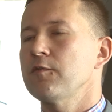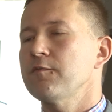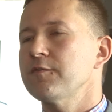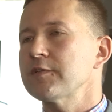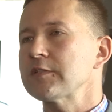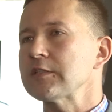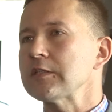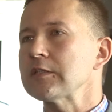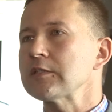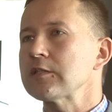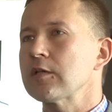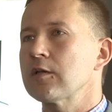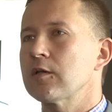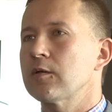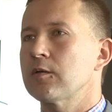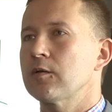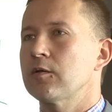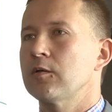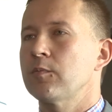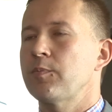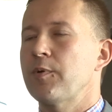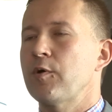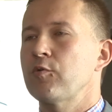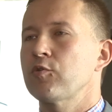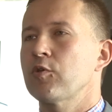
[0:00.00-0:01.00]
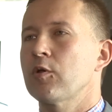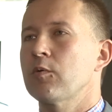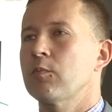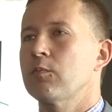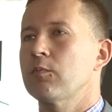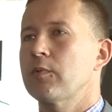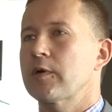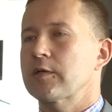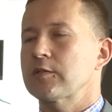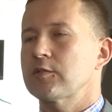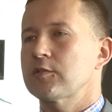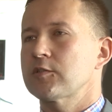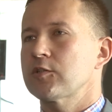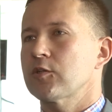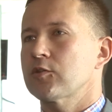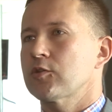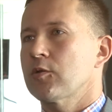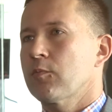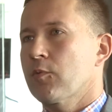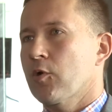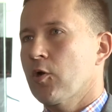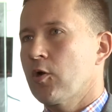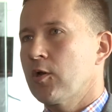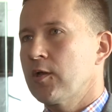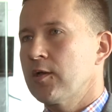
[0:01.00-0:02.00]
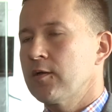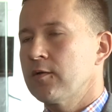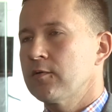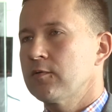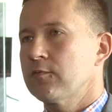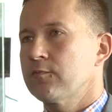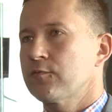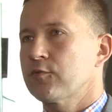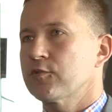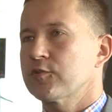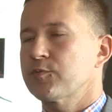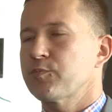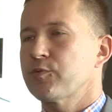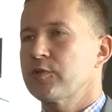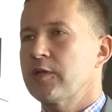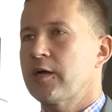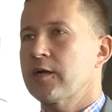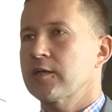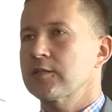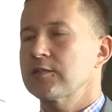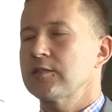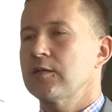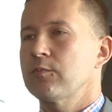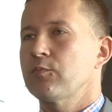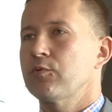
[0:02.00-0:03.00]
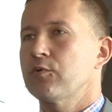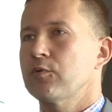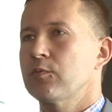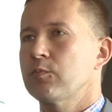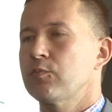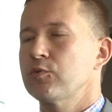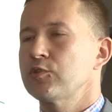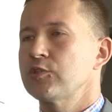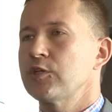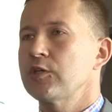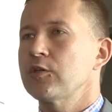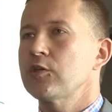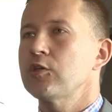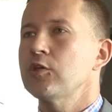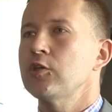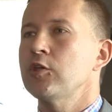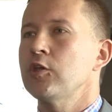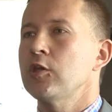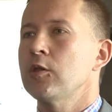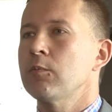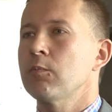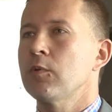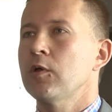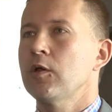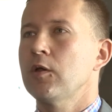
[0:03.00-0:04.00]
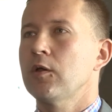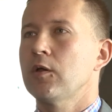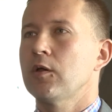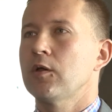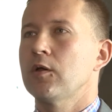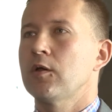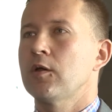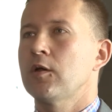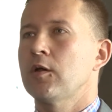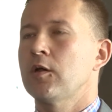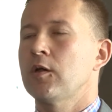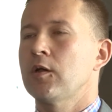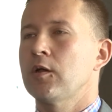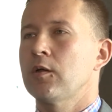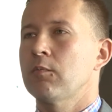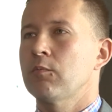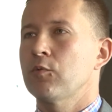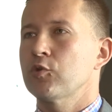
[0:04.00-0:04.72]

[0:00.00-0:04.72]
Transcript: Inwestycje pełnią bardzo istotną rolę w gospodarce, bo, bo dzięki nim e,